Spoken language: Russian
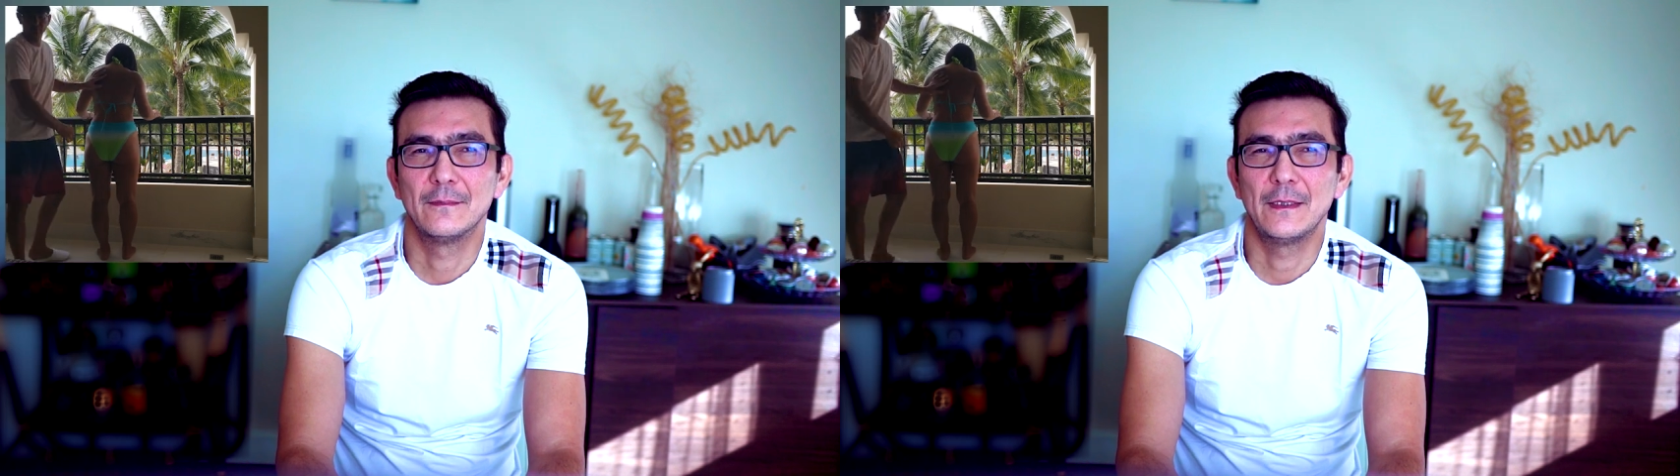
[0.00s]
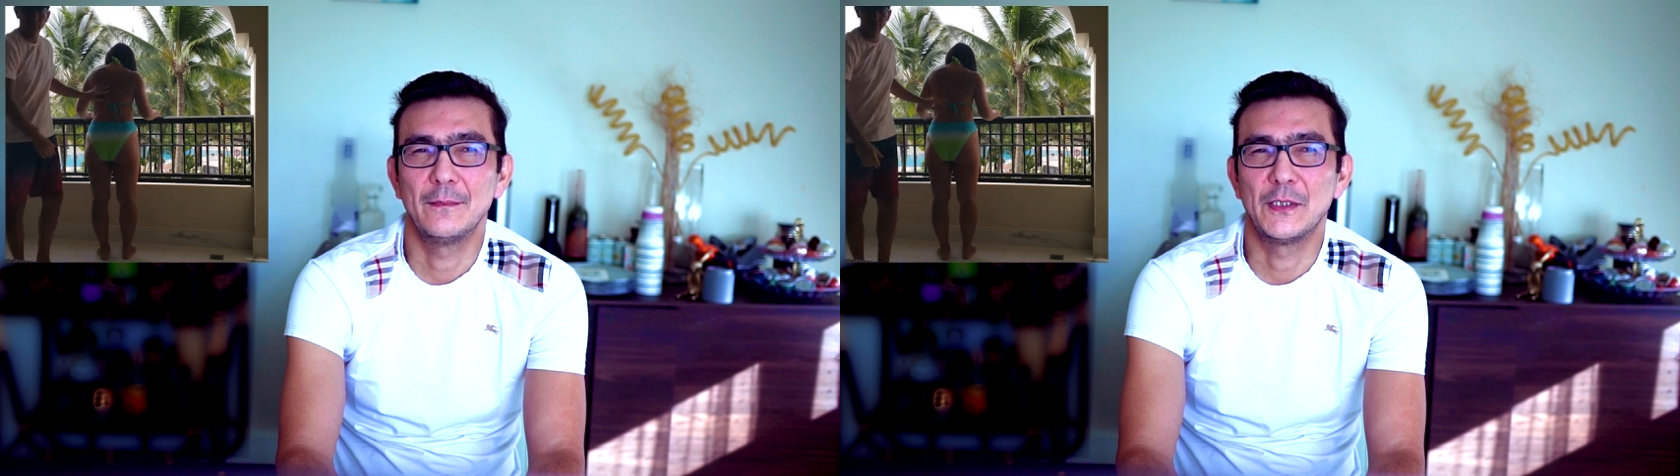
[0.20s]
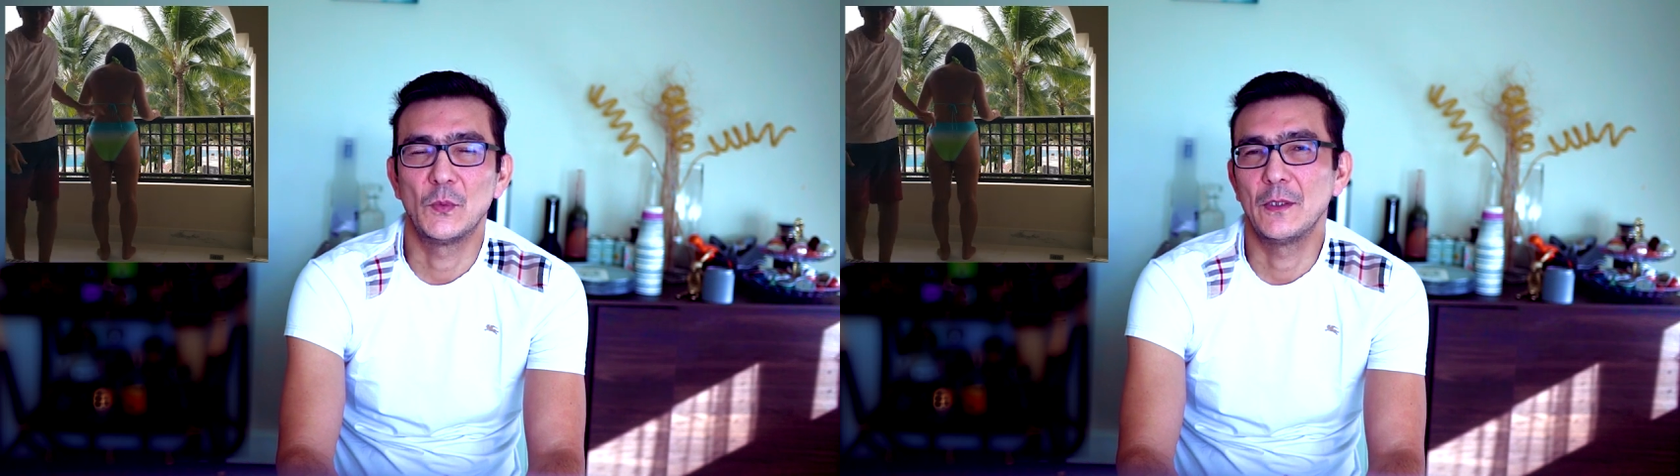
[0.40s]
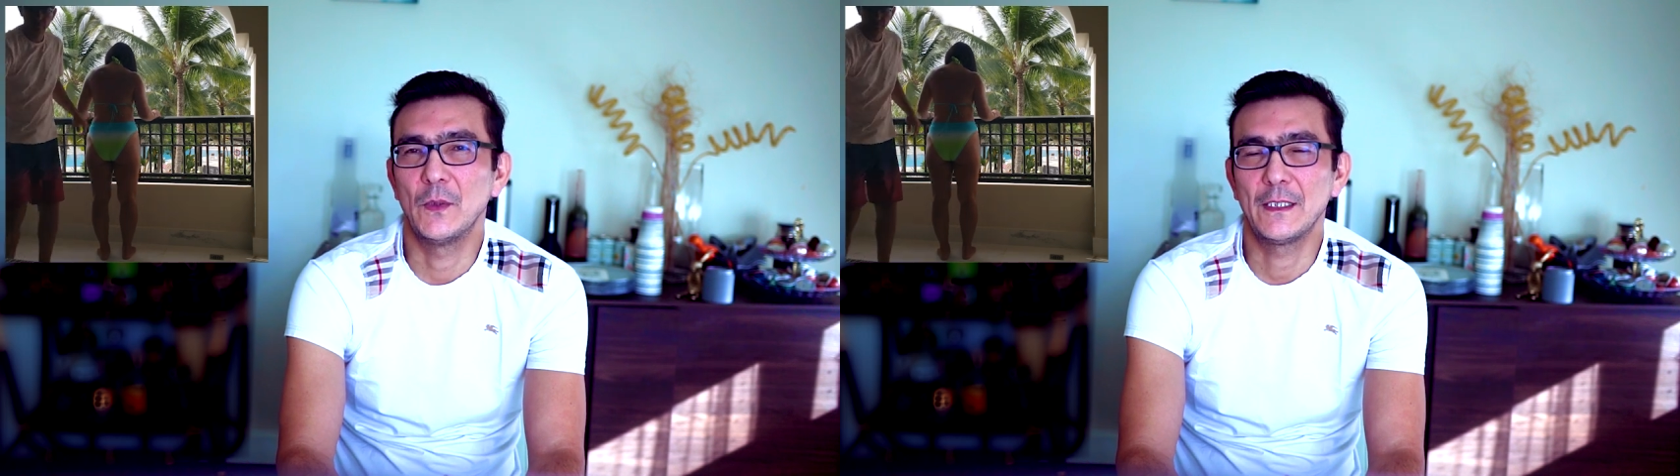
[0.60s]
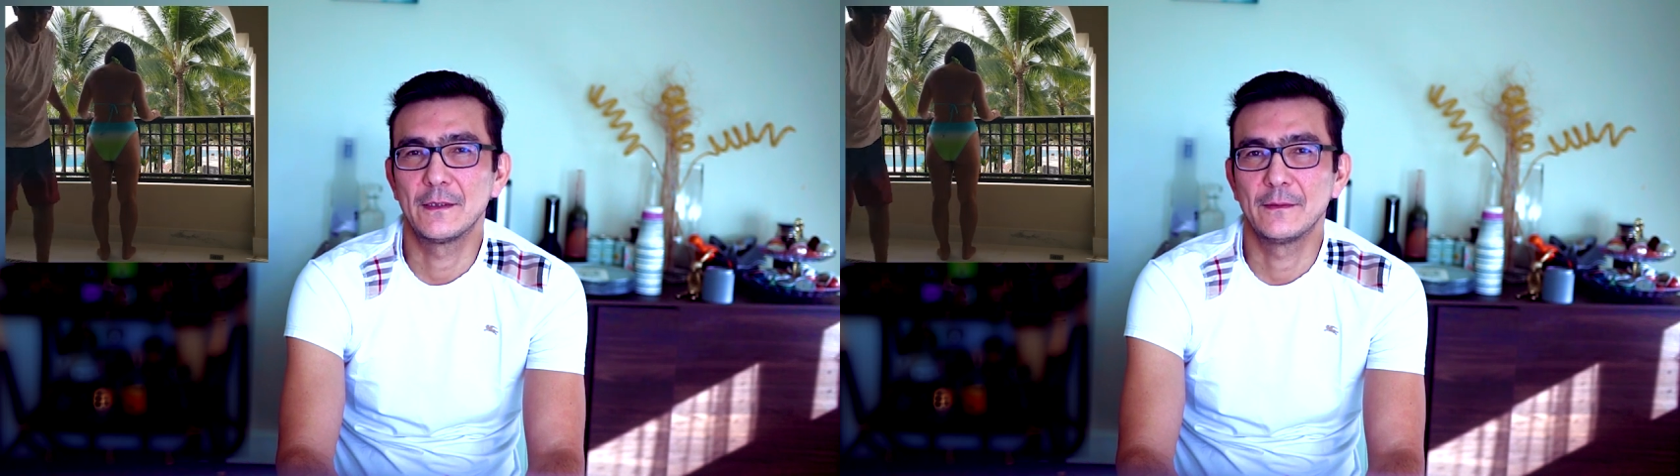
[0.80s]
она все-таки
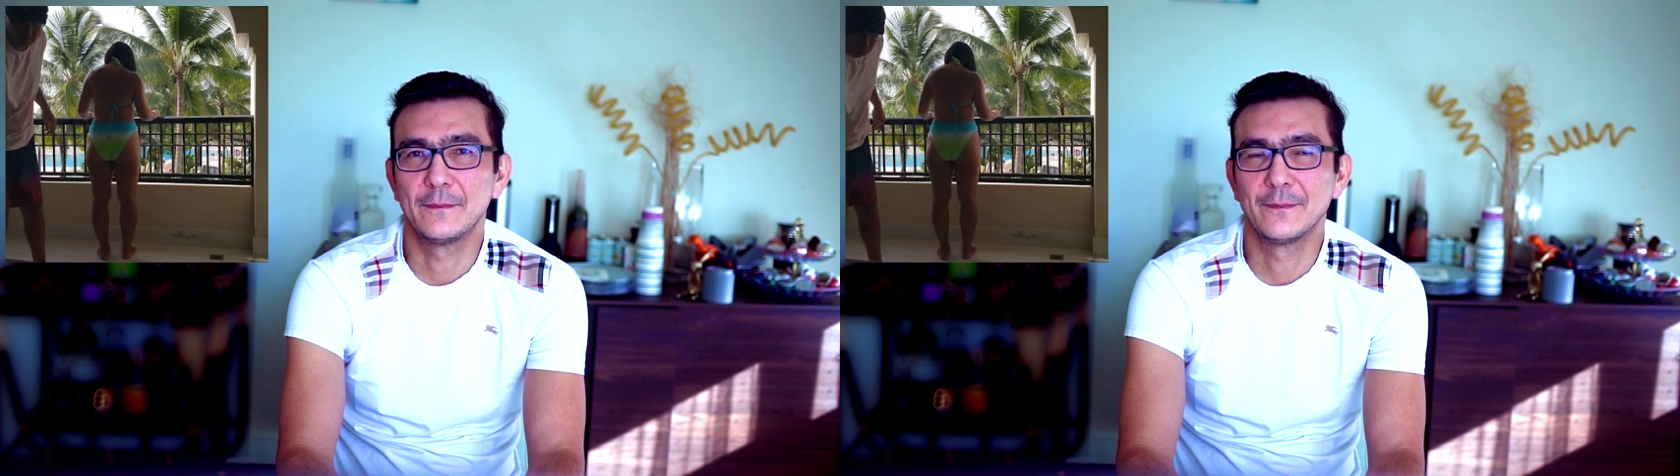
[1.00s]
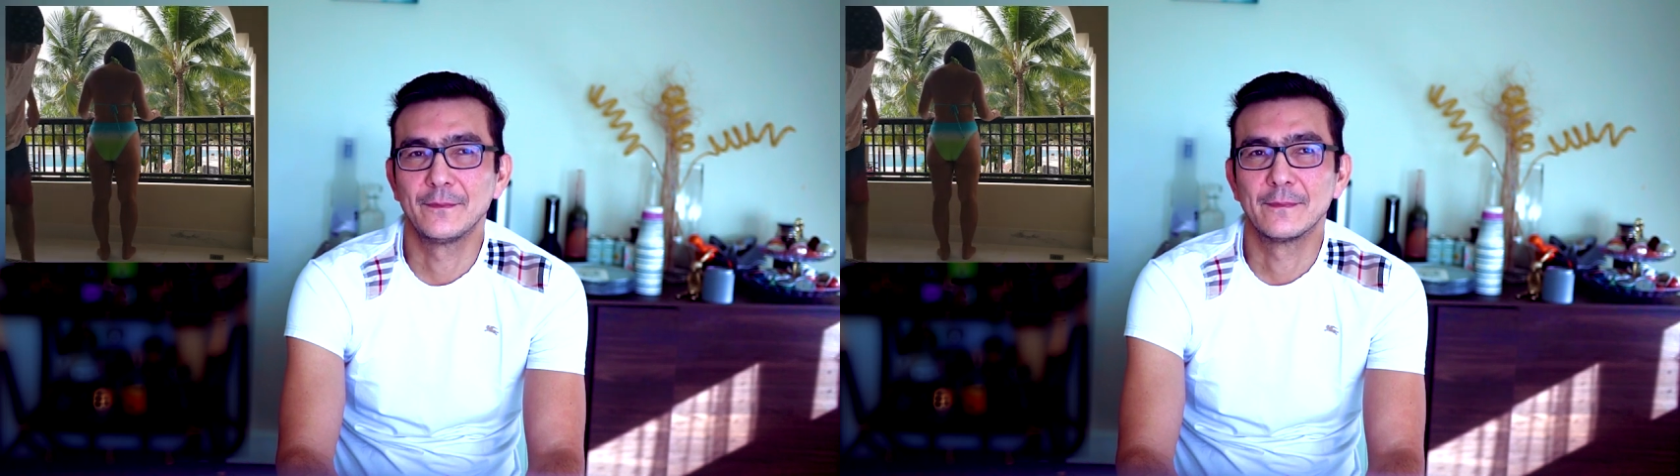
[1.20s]
сложная,